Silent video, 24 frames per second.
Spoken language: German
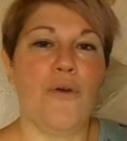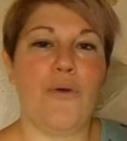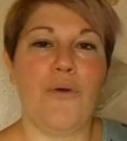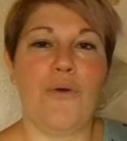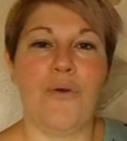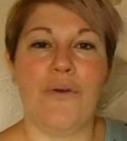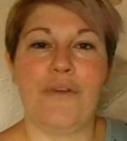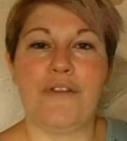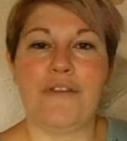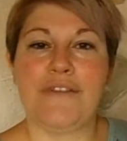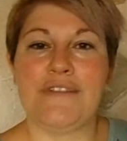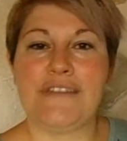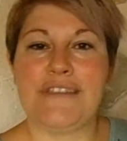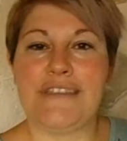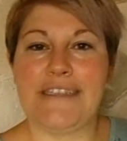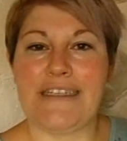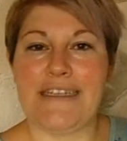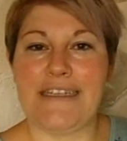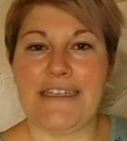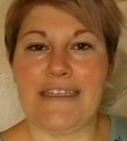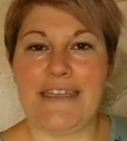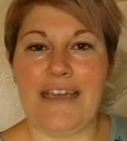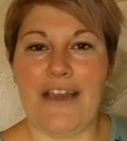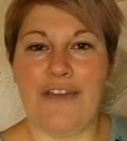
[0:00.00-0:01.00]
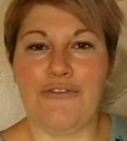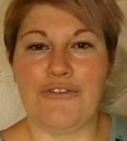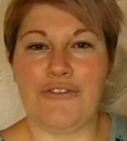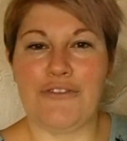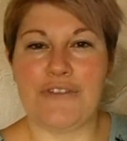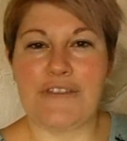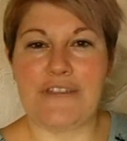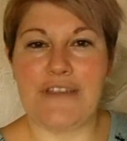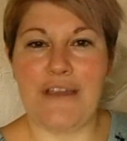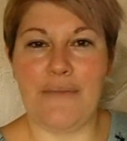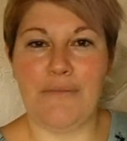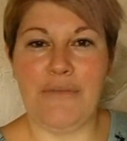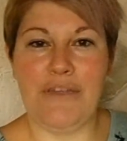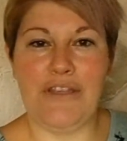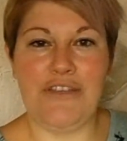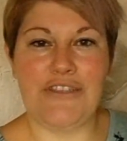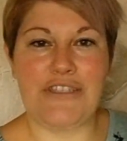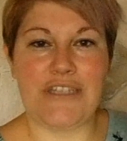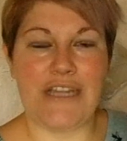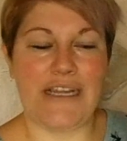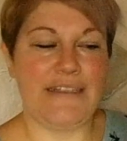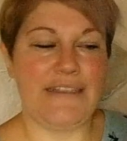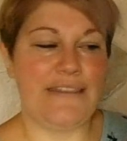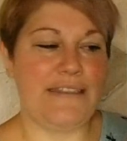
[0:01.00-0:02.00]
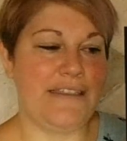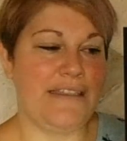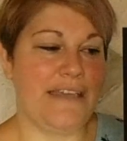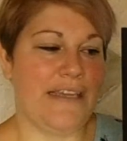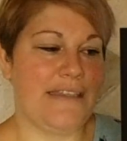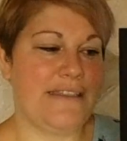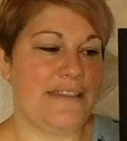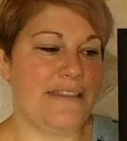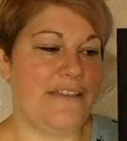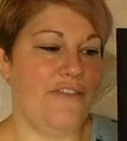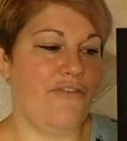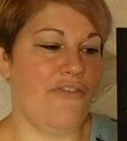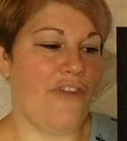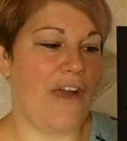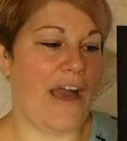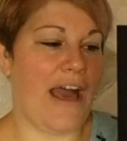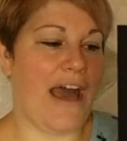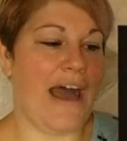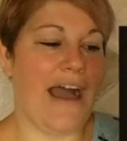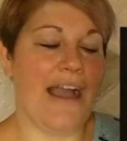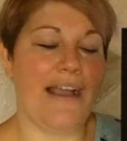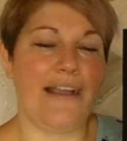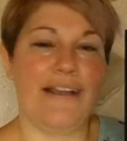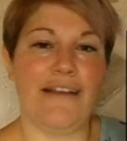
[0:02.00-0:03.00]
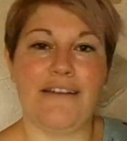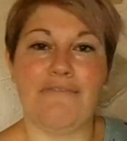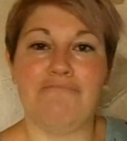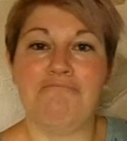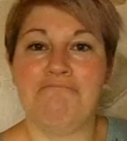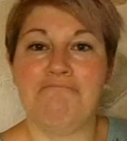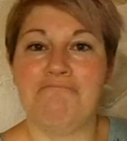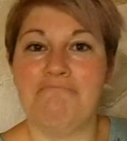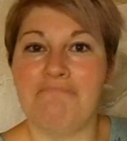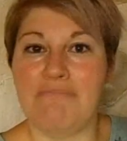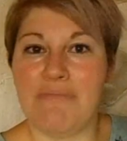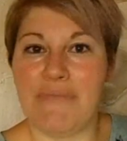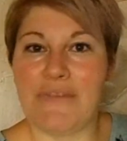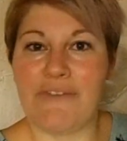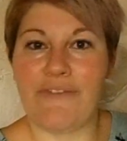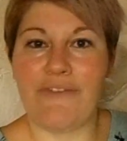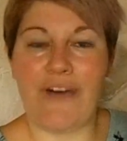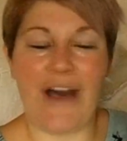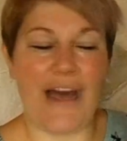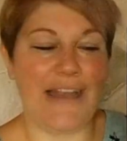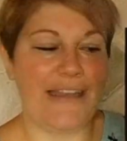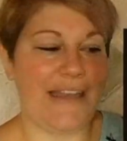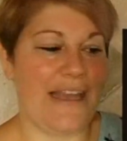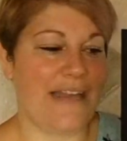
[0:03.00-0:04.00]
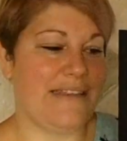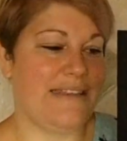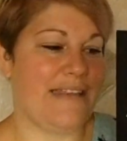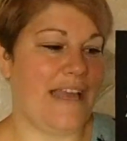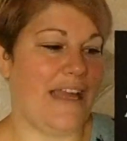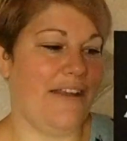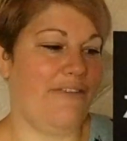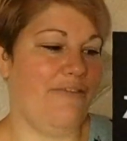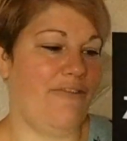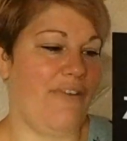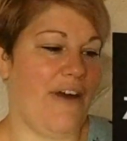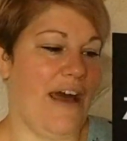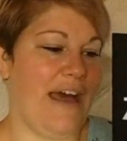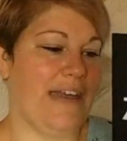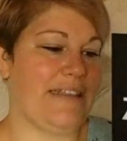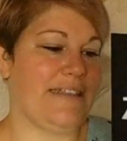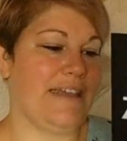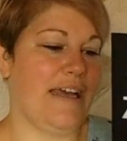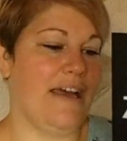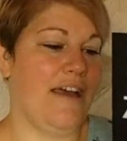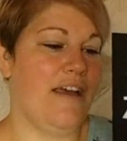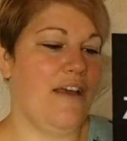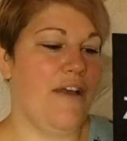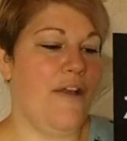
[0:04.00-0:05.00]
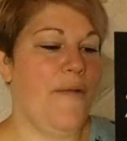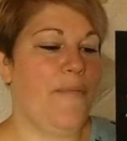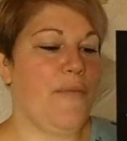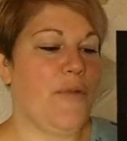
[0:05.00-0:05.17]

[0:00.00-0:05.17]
und äh, ja, für Sammy stellt sich jetzt die Frage, hm, war das sein Vater?